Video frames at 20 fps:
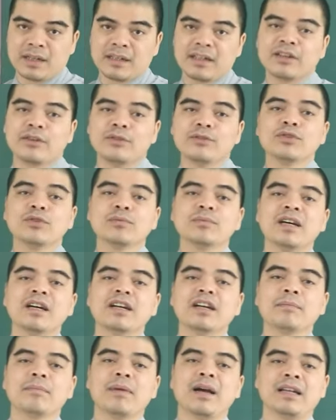nên cũng giúp
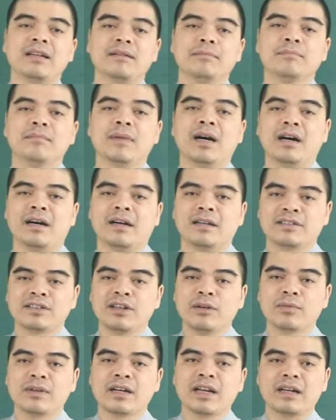đỡ các bạn mở
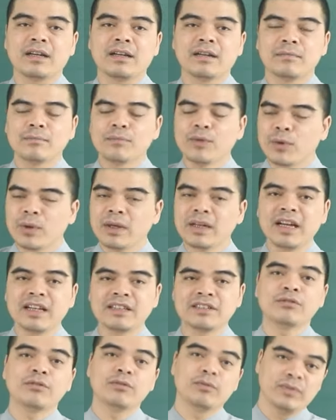rộng các mối quan
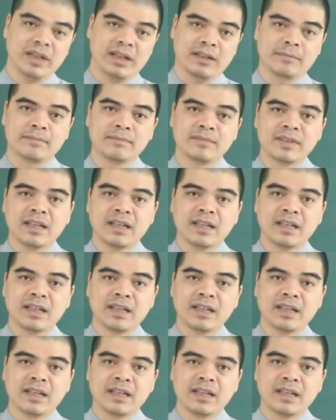hệ trong công việc.